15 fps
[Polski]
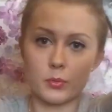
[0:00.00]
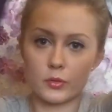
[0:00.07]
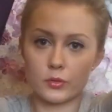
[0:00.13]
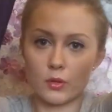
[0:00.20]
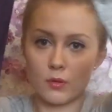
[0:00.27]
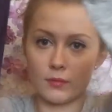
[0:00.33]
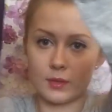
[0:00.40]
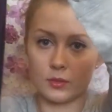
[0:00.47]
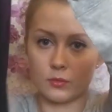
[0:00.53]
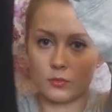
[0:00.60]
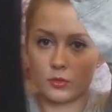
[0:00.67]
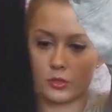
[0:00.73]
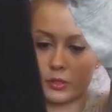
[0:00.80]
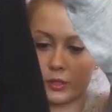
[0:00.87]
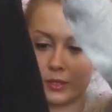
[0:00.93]
sportowe
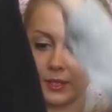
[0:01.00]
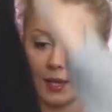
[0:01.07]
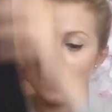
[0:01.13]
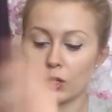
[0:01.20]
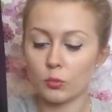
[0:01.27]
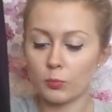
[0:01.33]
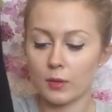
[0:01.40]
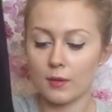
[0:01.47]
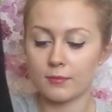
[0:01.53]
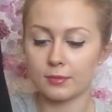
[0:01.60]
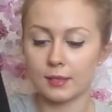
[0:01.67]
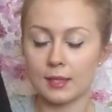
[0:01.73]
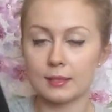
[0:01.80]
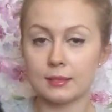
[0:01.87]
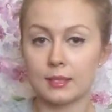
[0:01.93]
już. Ja je kupiłam
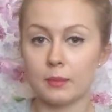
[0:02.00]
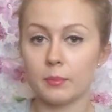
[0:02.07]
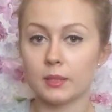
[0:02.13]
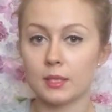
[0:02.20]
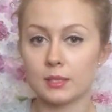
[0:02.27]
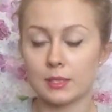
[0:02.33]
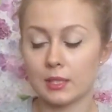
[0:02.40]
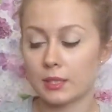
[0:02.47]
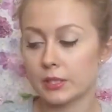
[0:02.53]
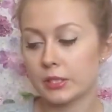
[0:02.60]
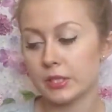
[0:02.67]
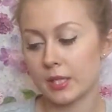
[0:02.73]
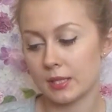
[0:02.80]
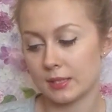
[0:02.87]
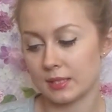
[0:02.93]
w Handymie na dziale
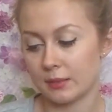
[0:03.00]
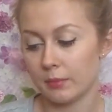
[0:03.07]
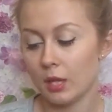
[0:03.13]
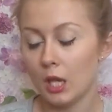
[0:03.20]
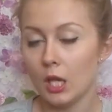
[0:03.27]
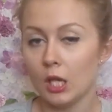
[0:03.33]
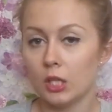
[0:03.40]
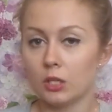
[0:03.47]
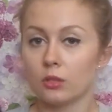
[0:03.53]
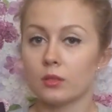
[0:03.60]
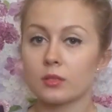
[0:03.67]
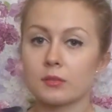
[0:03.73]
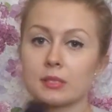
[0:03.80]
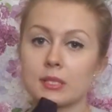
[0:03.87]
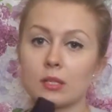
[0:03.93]
dziecięcym. I
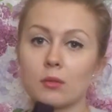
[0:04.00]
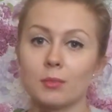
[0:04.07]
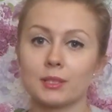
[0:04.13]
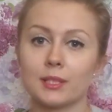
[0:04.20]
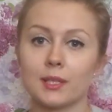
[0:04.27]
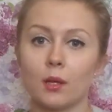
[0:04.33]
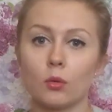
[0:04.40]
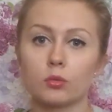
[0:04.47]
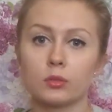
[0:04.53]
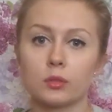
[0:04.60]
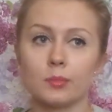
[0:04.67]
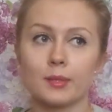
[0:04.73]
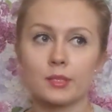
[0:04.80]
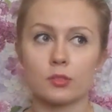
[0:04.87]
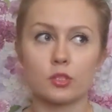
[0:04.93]
one są z tego materiału,
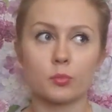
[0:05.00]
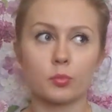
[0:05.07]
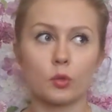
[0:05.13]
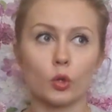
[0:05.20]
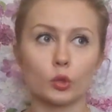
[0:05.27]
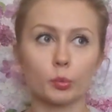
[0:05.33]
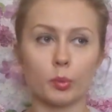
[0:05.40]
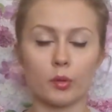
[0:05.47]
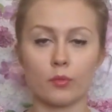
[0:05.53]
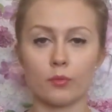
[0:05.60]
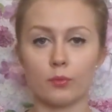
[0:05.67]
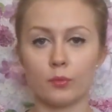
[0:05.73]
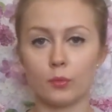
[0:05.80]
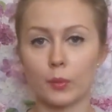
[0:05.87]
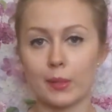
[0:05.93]
który bardzo szybko
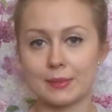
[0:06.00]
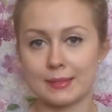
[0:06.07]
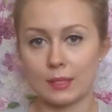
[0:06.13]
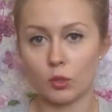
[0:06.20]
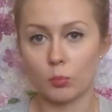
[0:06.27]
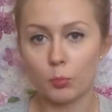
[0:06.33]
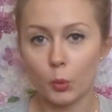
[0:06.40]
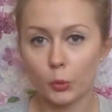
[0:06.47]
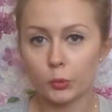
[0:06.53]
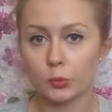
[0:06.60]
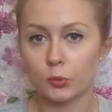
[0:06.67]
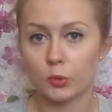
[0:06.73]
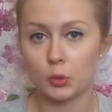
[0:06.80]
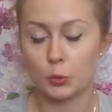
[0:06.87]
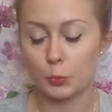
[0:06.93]
odparowuje z niego pot,
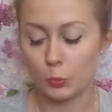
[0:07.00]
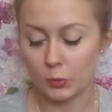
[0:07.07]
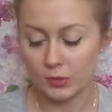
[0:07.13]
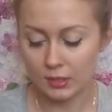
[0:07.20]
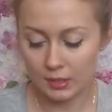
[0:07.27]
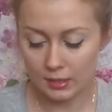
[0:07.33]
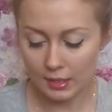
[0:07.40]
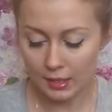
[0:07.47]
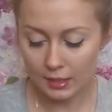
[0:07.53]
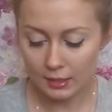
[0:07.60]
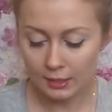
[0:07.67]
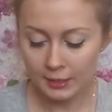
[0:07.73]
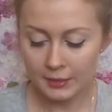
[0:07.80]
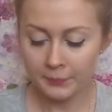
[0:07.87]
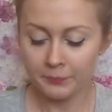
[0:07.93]
który szybko schnie.
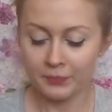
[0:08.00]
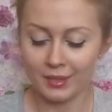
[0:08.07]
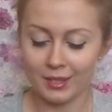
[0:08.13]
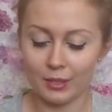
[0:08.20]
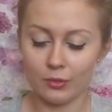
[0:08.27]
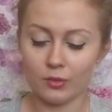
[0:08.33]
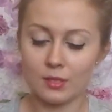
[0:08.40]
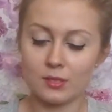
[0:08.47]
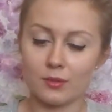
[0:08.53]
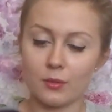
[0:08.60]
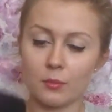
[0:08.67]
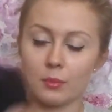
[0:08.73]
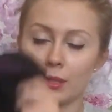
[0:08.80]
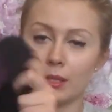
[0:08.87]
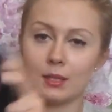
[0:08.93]
I one są
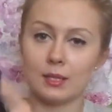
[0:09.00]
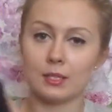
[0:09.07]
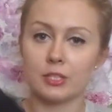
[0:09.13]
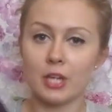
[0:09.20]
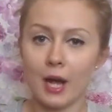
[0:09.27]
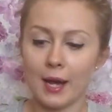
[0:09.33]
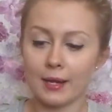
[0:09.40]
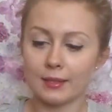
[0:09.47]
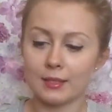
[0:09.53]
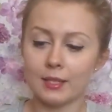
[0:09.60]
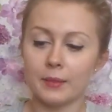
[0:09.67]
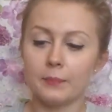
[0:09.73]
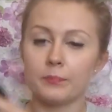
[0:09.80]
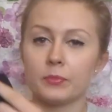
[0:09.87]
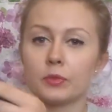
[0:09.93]
e, czarne
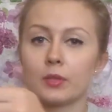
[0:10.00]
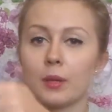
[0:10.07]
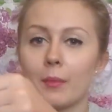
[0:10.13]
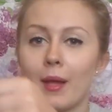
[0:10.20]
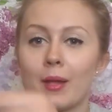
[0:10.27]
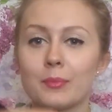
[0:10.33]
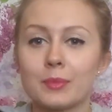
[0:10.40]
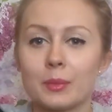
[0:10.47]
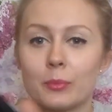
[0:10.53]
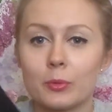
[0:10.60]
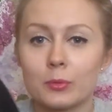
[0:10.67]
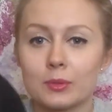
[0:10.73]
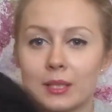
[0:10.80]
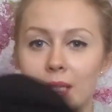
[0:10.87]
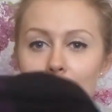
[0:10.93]
i tutaj mają na
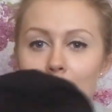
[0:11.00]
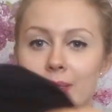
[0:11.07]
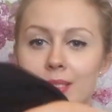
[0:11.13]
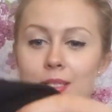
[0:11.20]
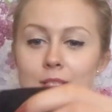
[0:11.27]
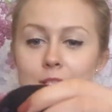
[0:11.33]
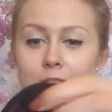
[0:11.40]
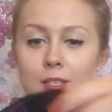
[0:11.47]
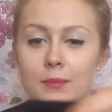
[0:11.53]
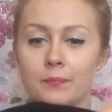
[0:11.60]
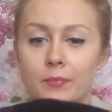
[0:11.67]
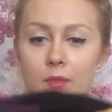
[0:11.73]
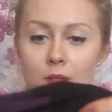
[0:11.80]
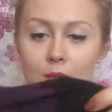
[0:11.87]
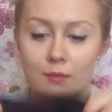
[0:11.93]
boku takie paseczki.
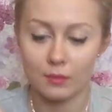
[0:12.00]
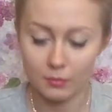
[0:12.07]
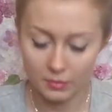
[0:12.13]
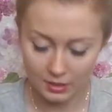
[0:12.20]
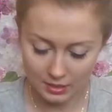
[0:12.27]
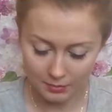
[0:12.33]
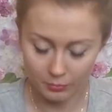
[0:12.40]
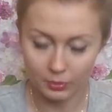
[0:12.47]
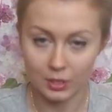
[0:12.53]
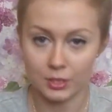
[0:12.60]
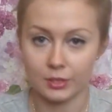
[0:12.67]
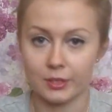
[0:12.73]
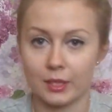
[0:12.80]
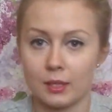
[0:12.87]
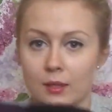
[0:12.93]
Ja wam je
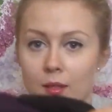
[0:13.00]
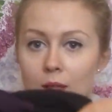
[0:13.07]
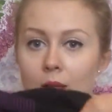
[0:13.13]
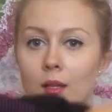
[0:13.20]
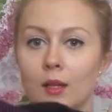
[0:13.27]
pokażę tak